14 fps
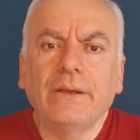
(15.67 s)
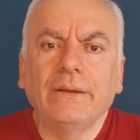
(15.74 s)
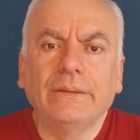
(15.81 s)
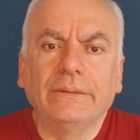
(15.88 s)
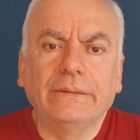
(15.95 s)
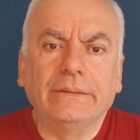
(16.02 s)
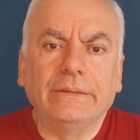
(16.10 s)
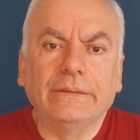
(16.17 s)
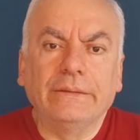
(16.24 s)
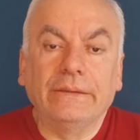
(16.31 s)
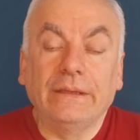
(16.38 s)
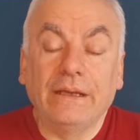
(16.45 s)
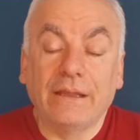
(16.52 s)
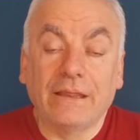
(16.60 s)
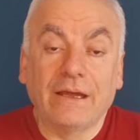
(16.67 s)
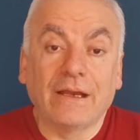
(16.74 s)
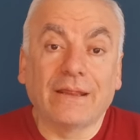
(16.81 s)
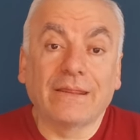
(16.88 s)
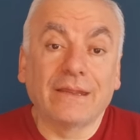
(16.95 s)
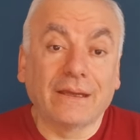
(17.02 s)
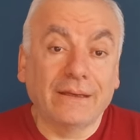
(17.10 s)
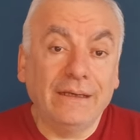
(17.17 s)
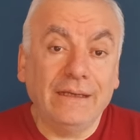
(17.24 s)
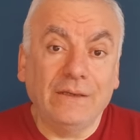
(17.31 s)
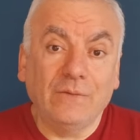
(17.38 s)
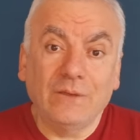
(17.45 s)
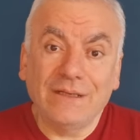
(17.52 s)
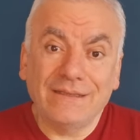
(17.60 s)
آه الإثارة
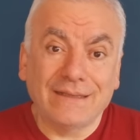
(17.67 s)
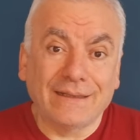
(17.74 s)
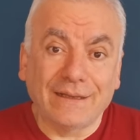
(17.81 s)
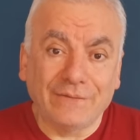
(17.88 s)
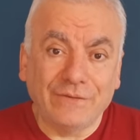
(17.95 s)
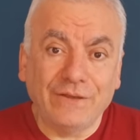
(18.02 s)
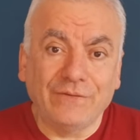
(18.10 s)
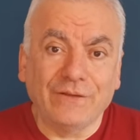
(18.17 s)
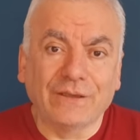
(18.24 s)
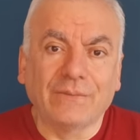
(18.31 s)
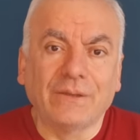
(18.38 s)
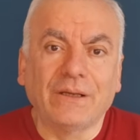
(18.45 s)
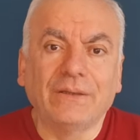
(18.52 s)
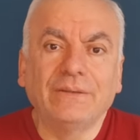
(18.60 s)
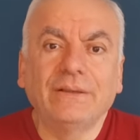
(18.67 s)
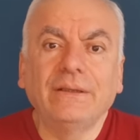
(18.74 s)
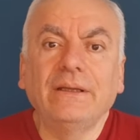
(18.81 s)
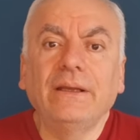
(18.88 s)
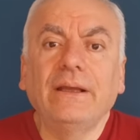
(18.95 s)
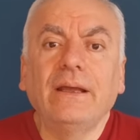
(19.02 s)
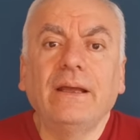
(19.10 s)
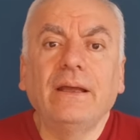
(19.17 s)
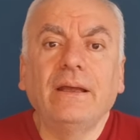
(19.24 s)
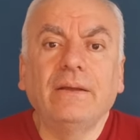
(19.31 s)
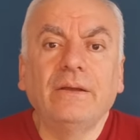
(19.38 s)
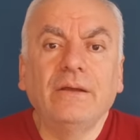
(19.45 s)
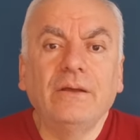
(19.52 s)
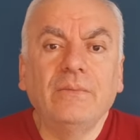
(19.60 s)
الثقيلة وليس الخفيفة طبعا
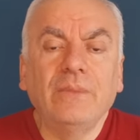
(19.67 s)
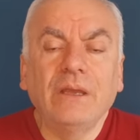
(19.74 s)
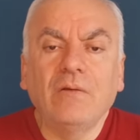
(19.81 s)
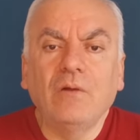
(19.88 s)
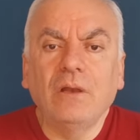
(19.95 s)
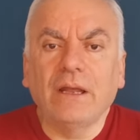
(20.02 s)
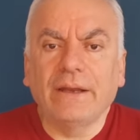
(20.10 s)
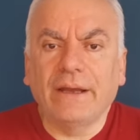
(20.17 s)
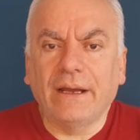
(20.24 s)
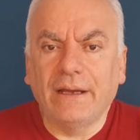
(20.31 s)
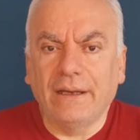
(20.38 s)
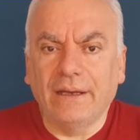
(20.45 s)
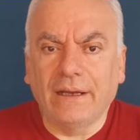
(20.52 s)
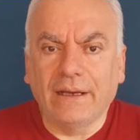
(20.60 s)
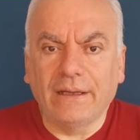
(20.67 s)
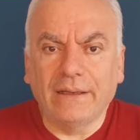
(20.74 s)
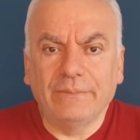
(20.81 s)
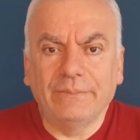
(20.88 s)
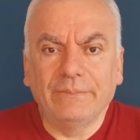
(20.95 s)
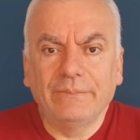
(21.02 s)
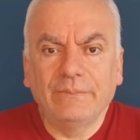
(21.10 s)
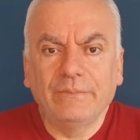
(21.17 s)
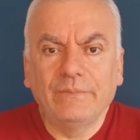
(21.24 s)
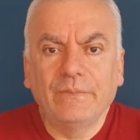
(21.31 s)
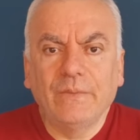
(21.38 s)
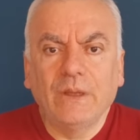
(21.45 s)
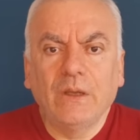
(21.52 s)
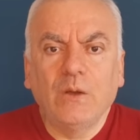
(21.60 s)
آه من كل أنحاء العالم
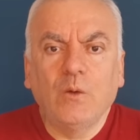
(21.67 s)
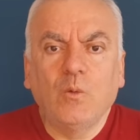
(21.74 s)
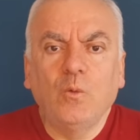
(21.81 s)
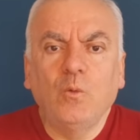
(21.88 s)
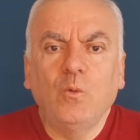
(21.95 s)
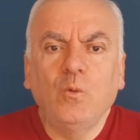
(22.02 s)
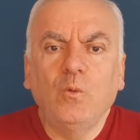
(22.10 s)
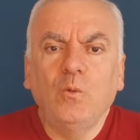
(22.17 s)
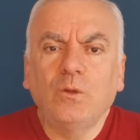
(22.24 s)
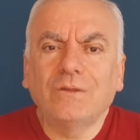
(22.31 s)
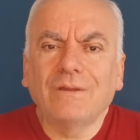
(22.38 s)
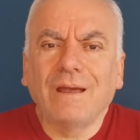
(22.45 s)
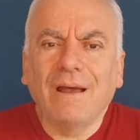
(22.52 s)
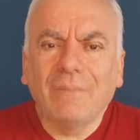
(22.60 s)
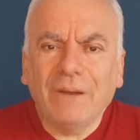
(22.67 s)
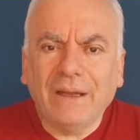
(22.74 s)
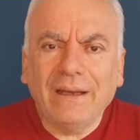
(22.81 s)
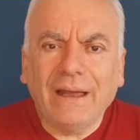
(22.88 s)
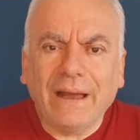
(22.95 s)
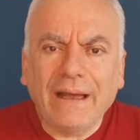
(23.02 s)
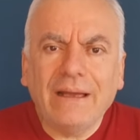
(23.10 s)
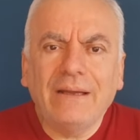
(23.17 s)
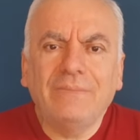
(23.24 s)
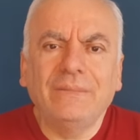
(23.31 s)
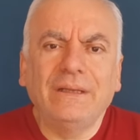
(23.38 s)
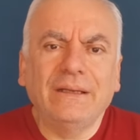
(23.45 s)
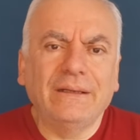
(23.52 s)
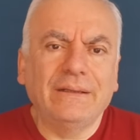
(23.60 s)
والطابع
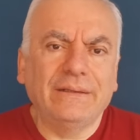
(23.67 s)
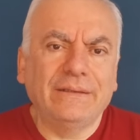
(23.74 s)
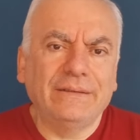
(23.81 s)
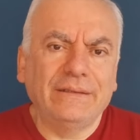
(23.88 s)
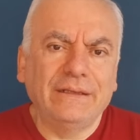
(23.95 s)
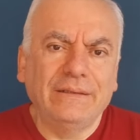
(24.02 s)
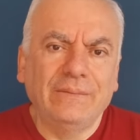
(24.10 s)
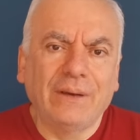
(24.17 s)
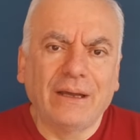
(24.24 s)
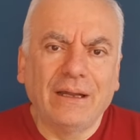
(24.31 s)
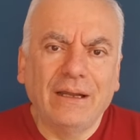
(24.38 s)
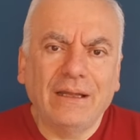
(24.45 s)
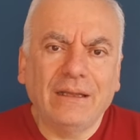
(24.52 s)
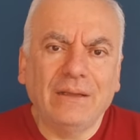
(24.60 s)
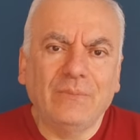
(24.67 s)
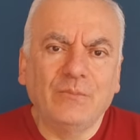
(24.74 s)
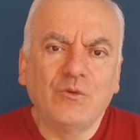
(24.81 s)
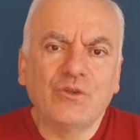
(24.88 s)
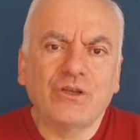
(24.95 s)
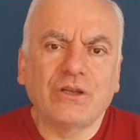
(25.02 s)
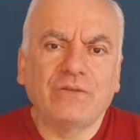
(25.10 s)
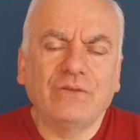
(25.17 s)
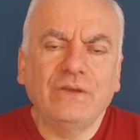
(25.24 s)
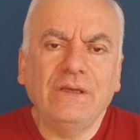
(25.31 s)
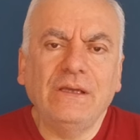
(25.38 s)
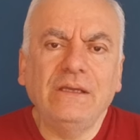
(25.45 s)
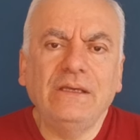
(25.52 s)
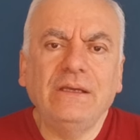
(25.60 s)
العام للمقالات اللي بتنشر
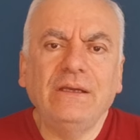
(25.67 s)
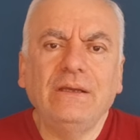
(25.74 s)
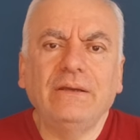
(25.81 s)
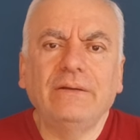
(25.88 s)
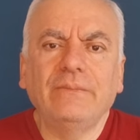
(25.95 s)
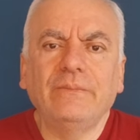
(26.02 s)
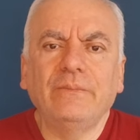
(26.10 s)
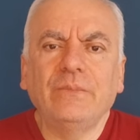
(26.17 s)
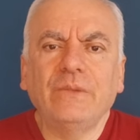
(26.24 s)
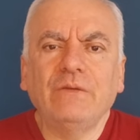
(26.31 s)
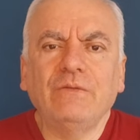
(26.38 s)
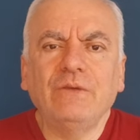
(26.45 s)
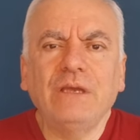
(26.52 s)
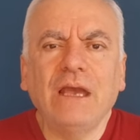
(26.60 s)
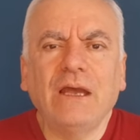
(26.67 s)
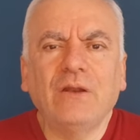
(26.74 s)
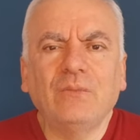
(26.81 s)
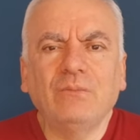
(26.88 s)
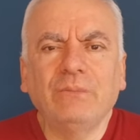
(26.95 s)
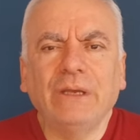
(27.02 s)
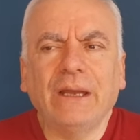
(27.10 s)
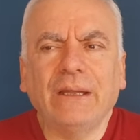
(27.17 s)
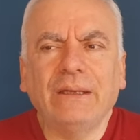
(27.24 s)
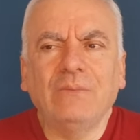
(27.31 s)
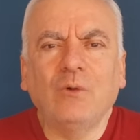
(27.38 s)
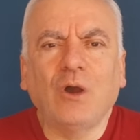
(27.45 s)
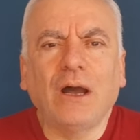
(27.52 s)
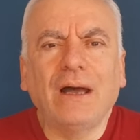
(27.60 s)
فيه هي فيها يعني
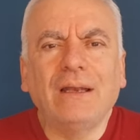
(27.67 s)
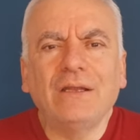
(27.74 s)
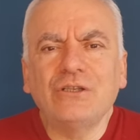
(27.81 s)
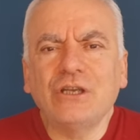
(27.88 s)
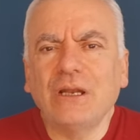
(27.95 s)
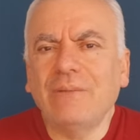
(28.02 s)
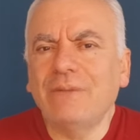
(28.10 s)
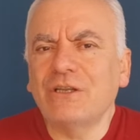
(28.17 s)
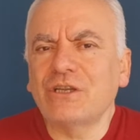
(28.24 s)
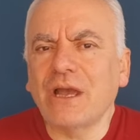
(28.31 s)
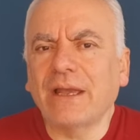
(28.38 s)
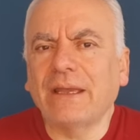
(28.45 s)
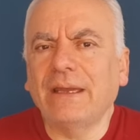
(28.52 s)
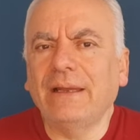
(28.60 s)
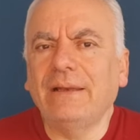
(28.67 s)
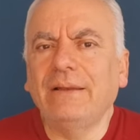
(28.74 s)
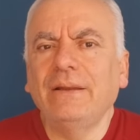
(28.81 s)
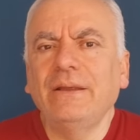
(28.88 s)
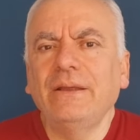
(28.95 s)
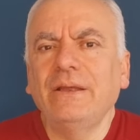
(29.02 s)
معالجة لمشاكل